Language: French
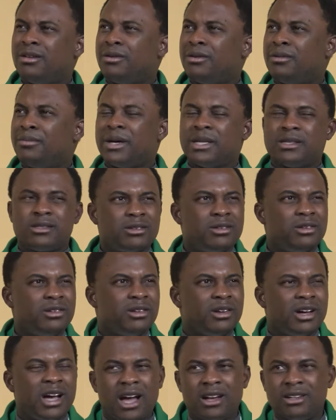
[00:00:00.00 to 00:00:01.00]
Parce que,
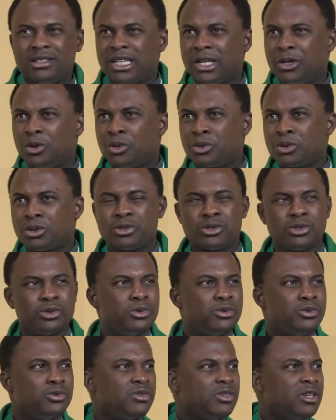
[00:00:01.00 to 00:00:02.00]
entre autres
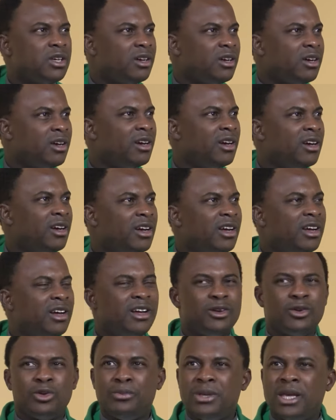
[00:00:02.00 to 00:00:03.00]
choses,
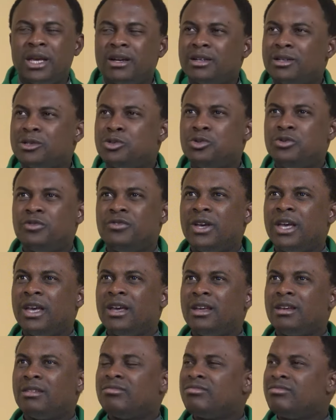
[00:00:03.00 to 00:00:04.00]
le bien que tu fais,
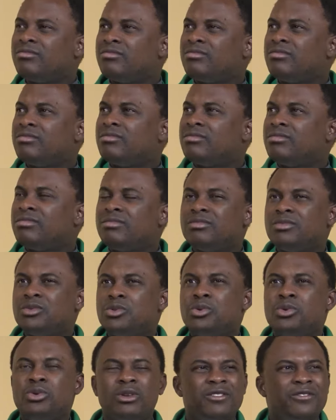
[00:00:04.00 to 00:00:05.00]

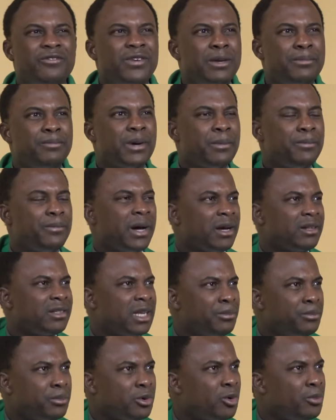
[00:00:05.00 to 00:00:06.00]
tu ne le fais pas par tes
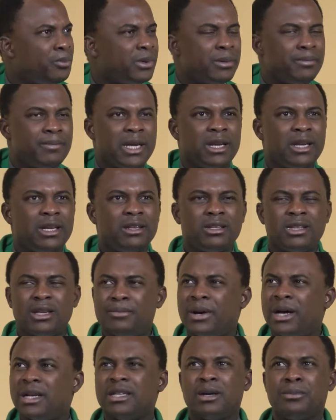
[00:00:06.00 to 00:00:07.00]
propres mérites et
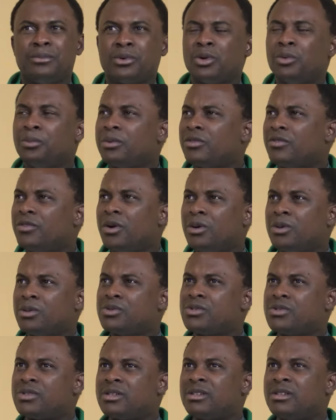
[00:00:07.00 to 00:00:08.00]
par tes propres
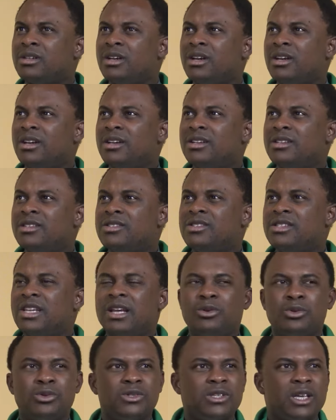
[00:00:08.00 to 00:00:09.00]
forces. C'est
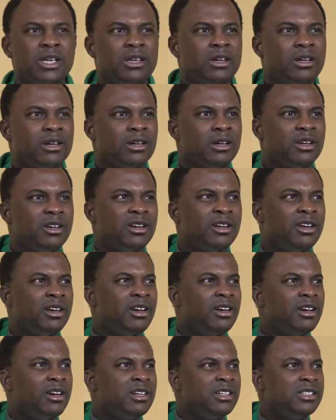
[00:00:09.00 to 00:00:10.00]
le Seigneur.
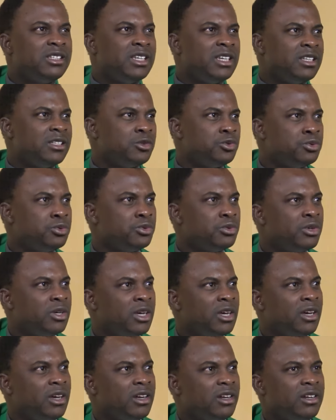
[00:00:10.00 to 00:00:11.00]
Jésus,
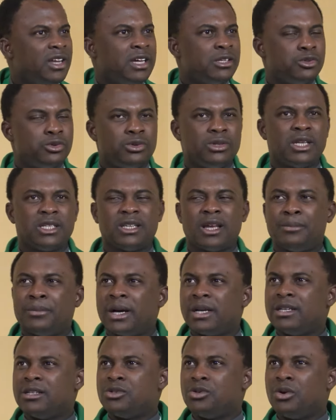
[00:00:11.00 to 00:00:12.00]
dans une des
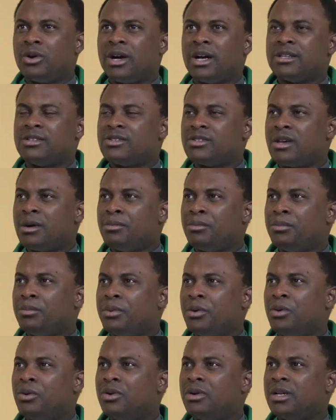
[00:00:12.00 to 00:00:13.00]
apparitions à Saint
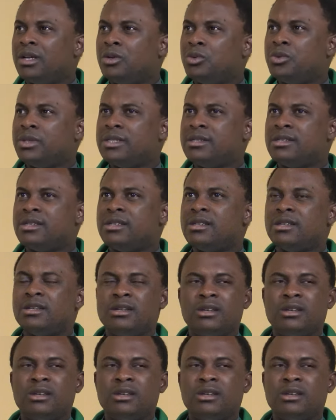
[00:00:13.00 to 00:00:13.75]
Paul, lui dit,